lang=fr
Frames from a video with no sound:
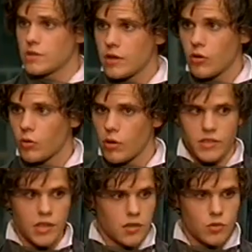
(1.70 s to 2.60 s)
m'explique en quoi
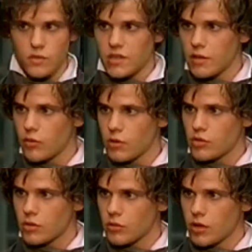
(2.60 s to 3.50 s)
un petit garçon de 7 ans a
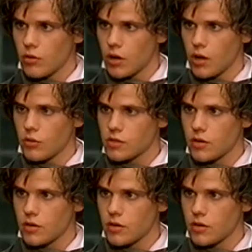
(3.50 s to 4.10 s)
besoin de connaître le grec